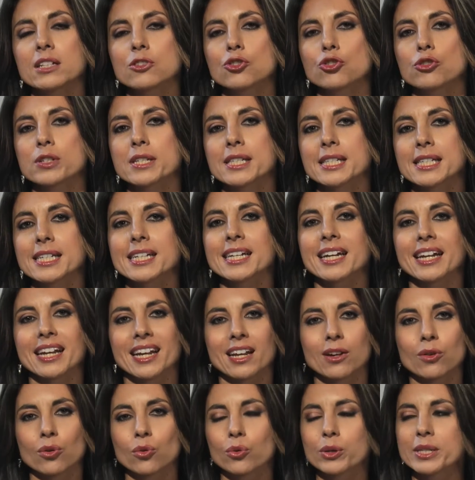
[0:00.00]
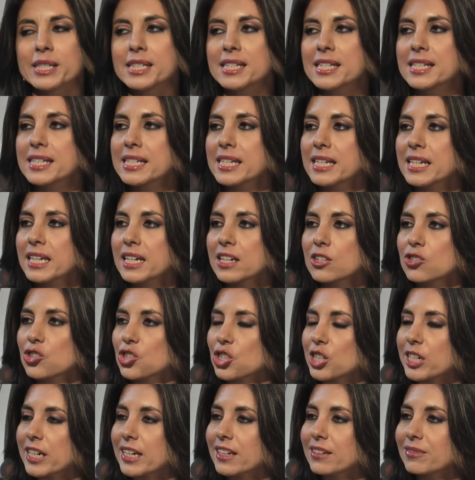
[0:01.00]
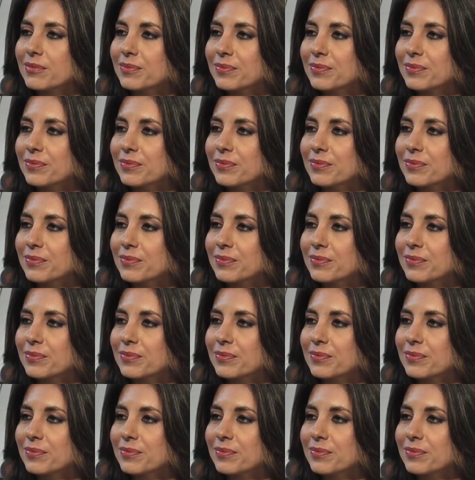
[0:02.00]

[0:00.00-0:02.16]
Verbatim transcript: ragioni si creano queste sinergie?